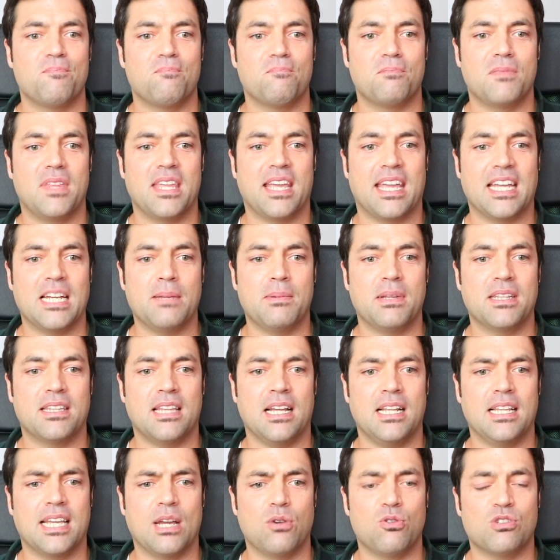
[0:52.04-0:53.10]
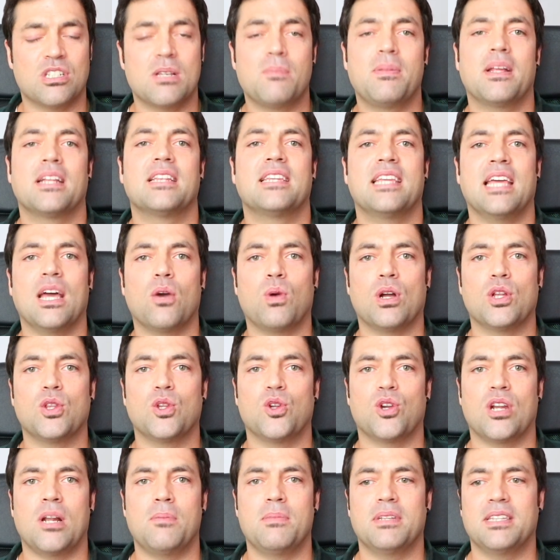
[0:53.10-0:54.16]
de higiene mental que uno se plantea
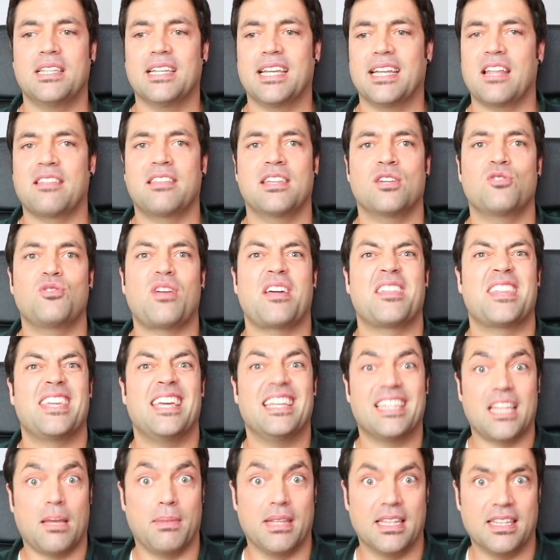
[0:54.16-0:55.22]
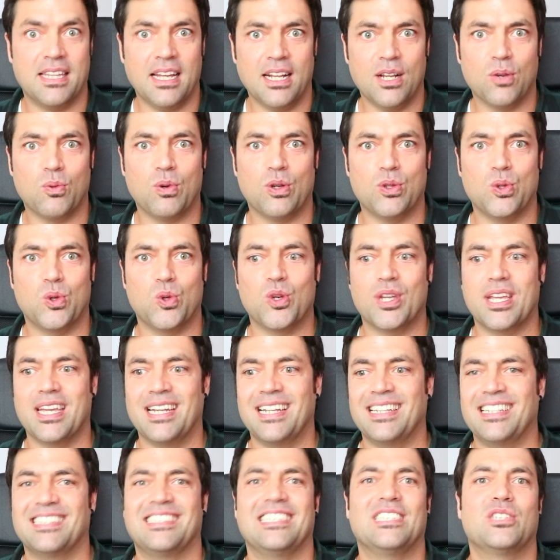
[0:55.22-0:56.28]
cuando realmente quiere hacer una dieta mental, cuando uno
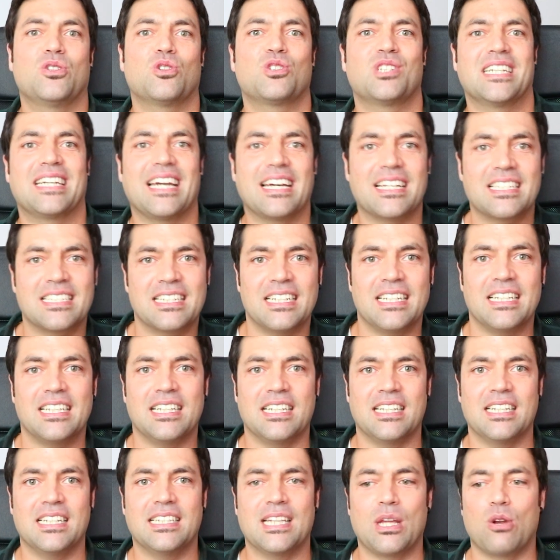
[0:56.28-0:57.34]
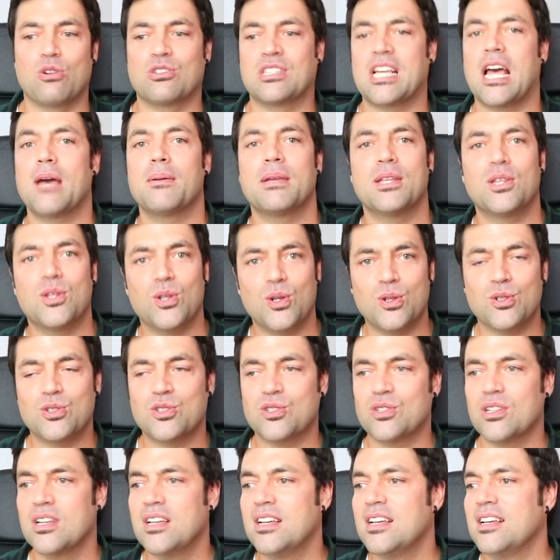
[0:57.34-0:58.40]
quiere desintoxicarse de, los
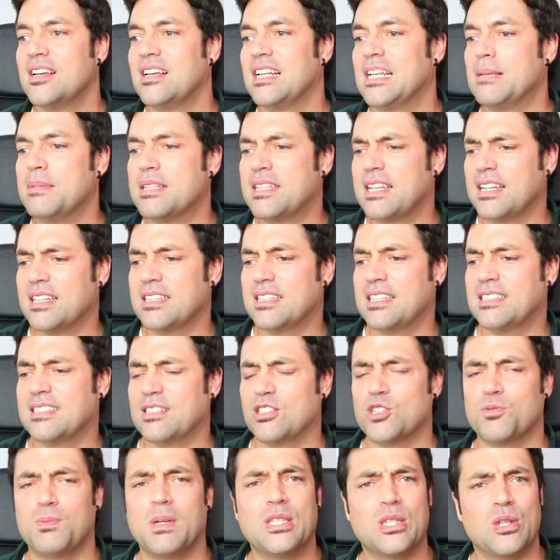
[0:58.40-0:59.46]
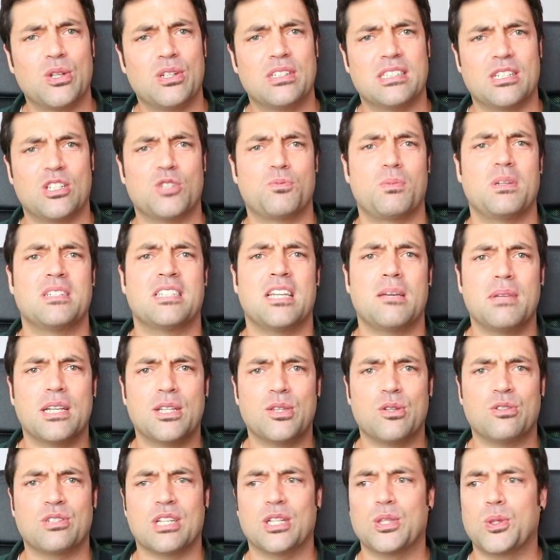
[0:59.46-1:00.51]
hábitos limitantes, de los patrones, de los
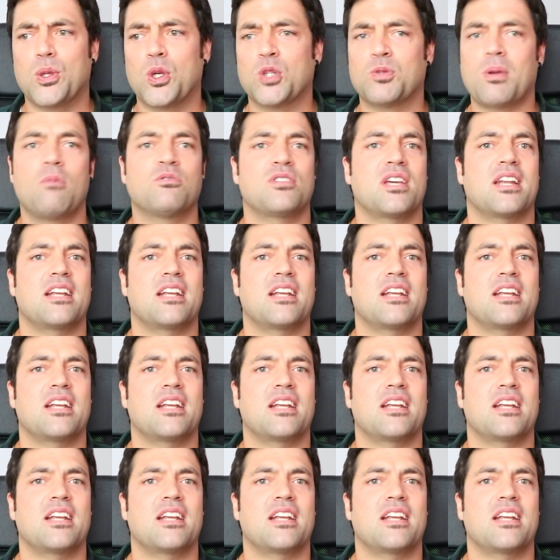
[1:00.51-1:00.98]
pensamientos que todos vamos